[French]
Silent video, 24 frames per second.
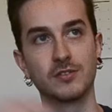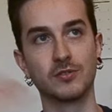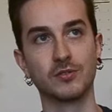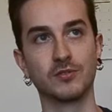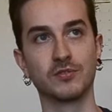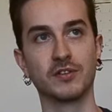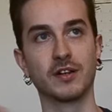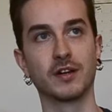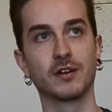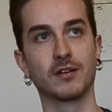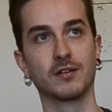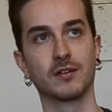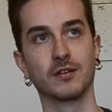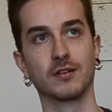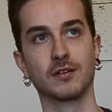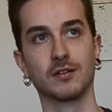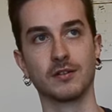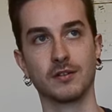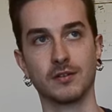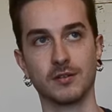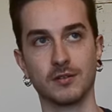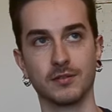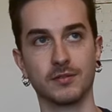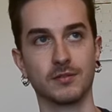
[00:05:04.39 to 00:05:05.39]
de faire euh,
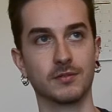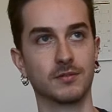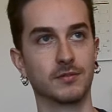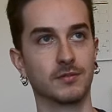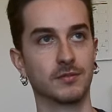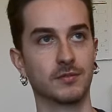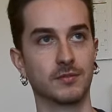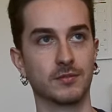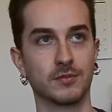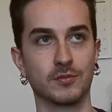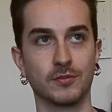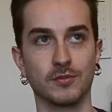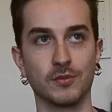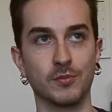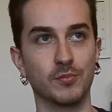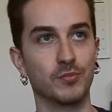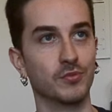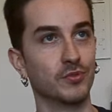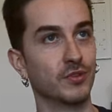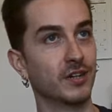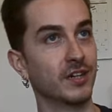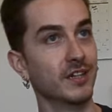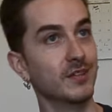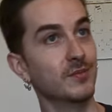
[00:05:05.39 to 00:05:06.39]
le
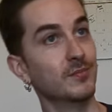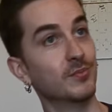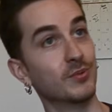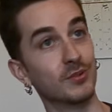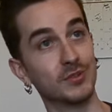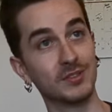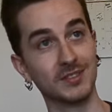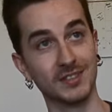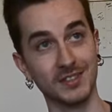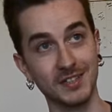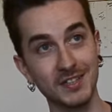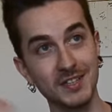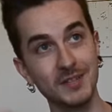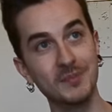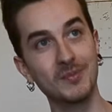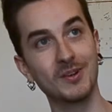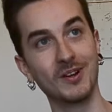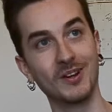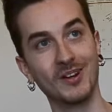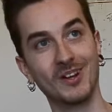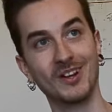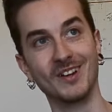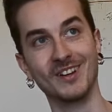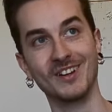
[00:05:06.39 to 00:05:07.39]
plus clean possible,